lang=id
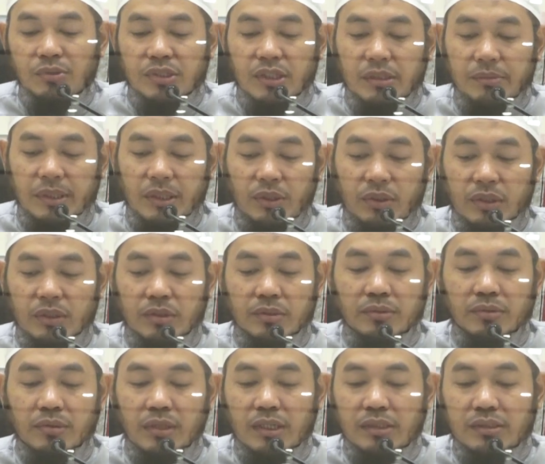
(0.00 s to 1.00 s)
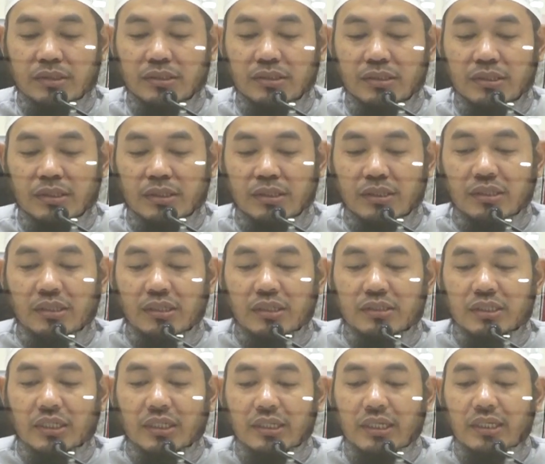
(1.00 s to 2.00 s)
muslimin rahimakumullah
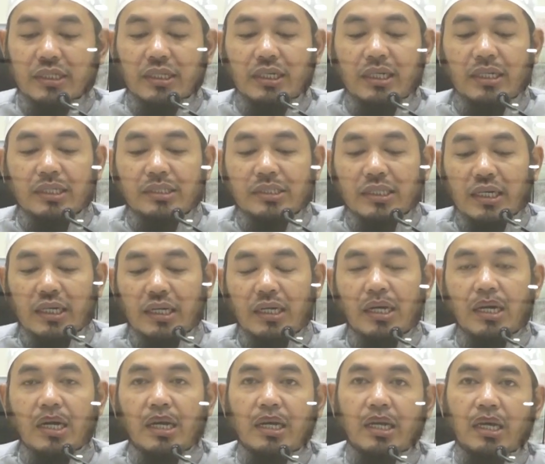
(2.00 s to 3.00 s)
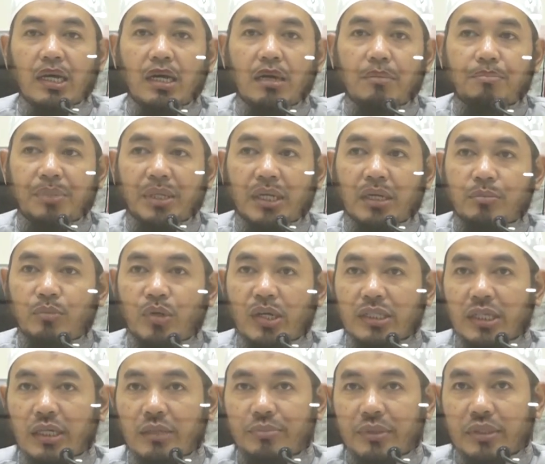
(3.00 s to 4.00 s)
ternyata di sana ada
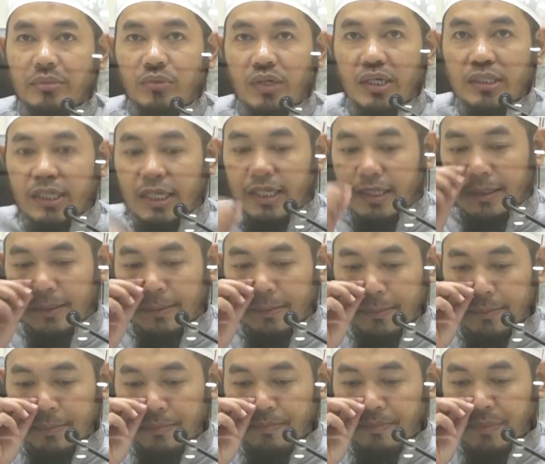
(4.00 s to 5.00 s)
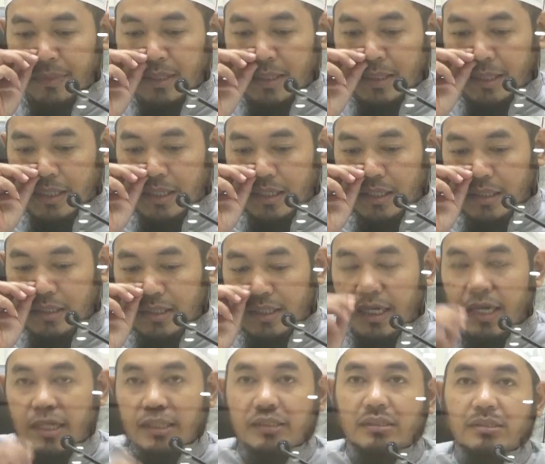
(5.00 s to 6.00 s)
perbuatan-perbuatan
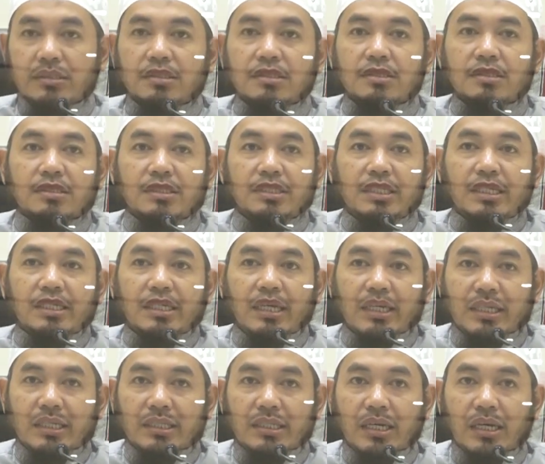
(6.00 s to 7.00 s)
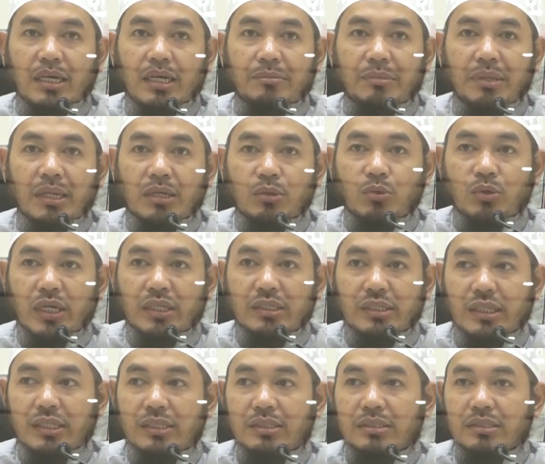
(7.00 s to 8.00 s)
yang jika kita
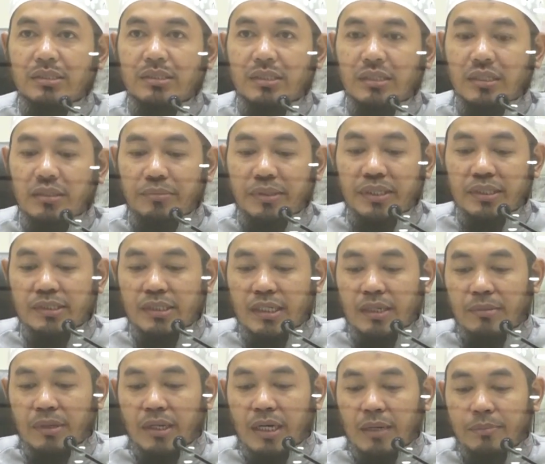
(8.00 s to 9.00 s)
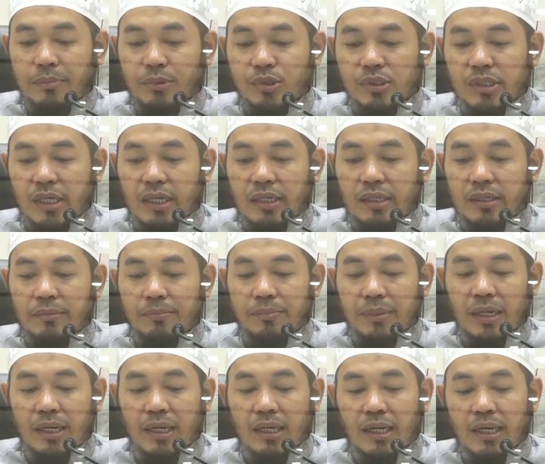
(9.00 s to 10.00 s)
melakukannya bisa menghapuskan
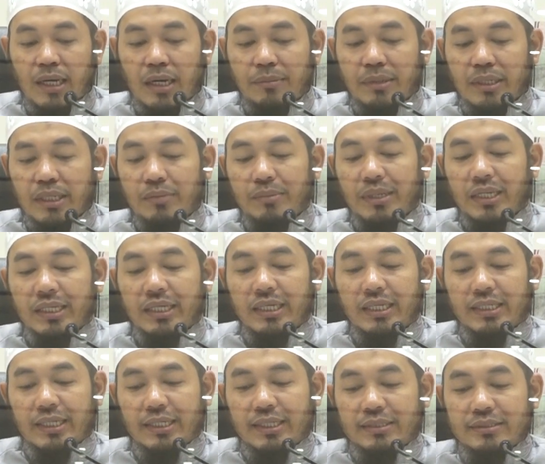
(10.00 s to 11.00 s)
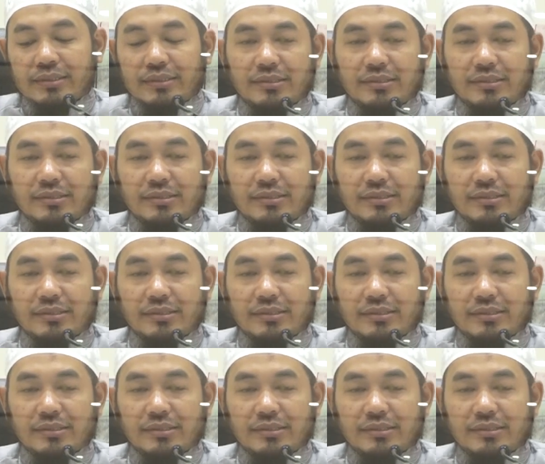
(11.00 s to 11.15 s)
pahala amal ibadah kita.